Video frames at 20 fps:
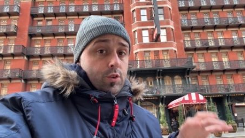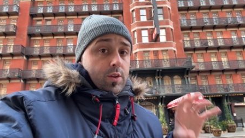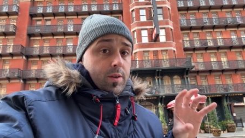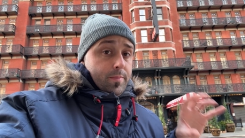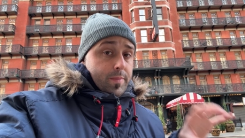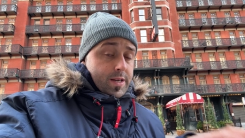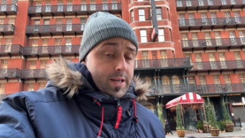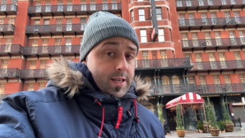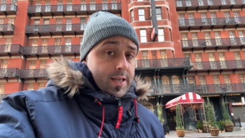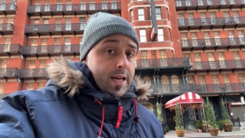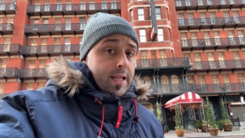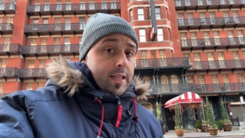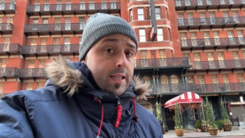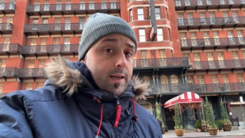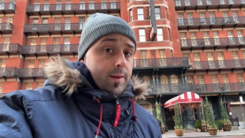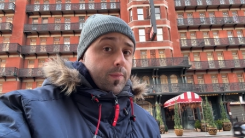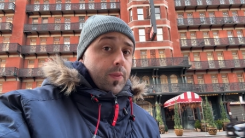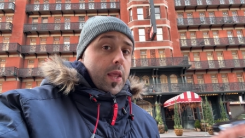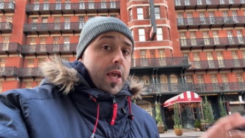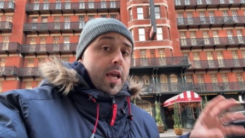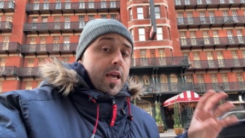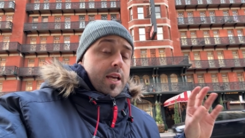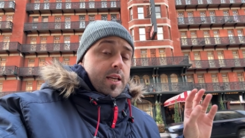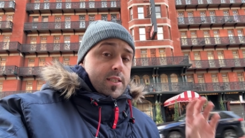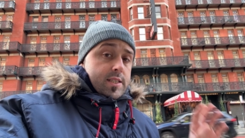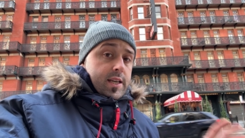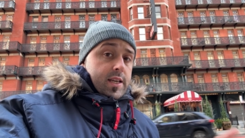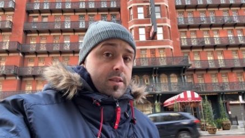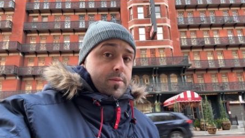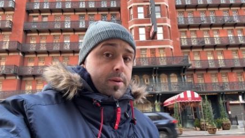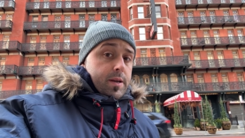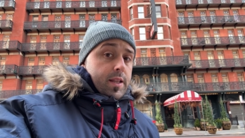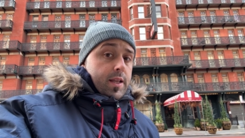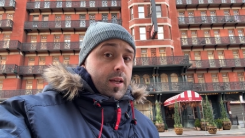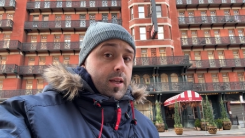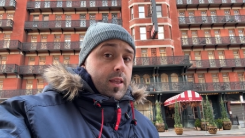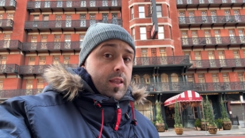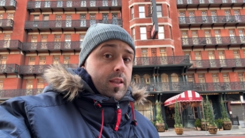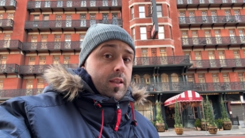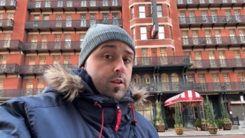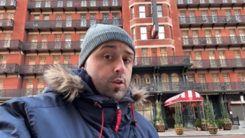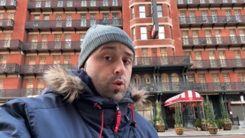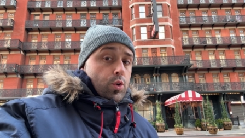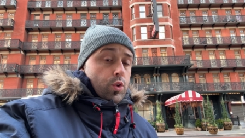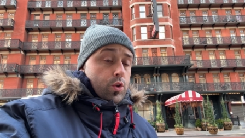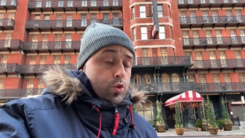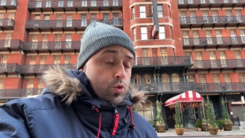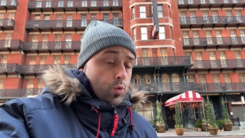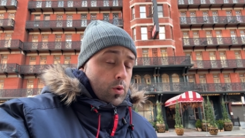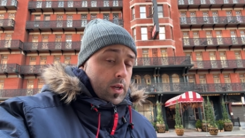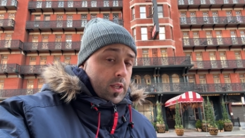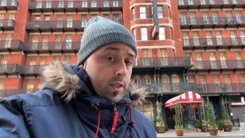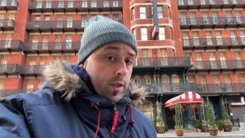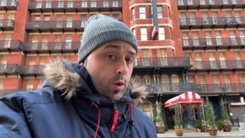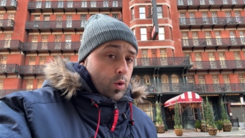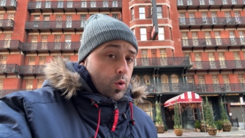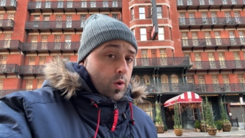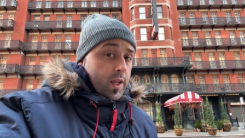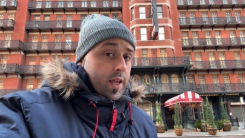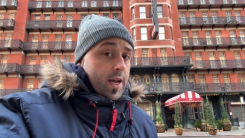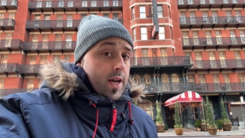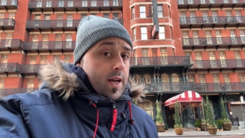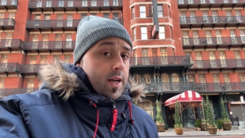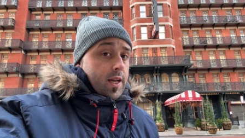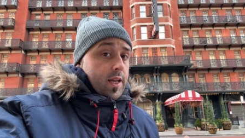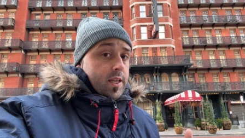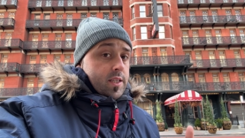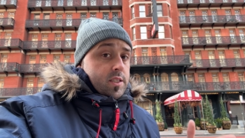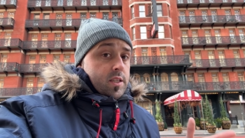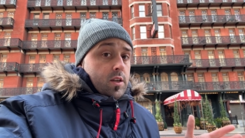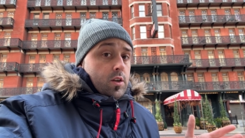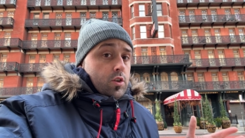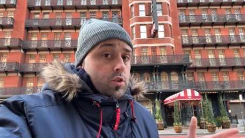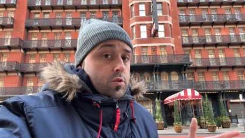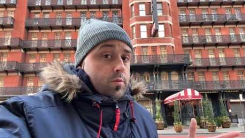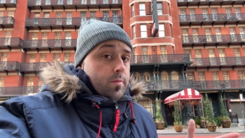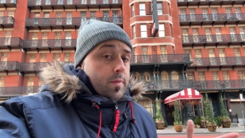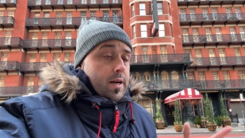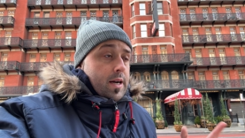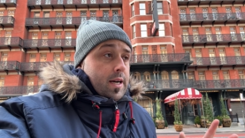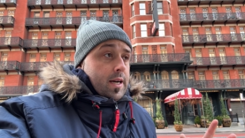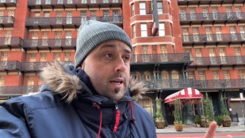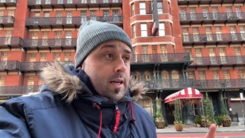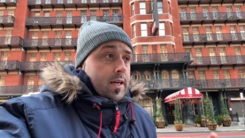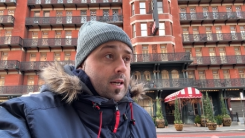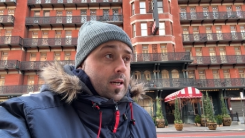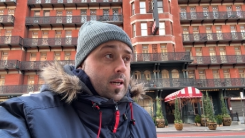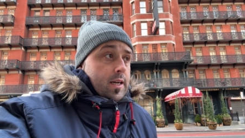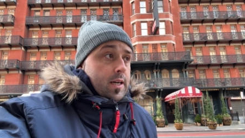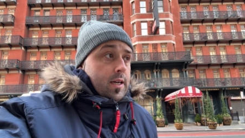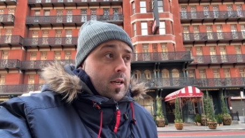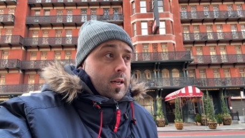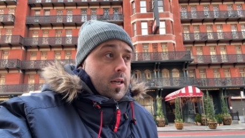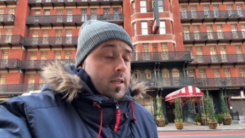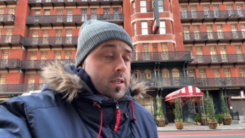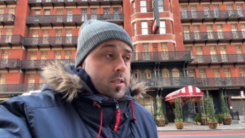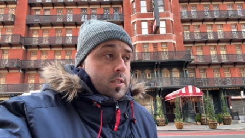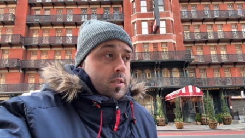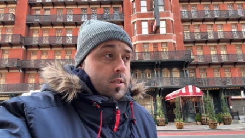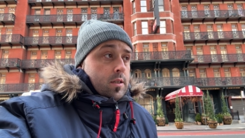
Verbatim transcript: de Manhattan. Sí que es verdad que dentro de su categoría es de los más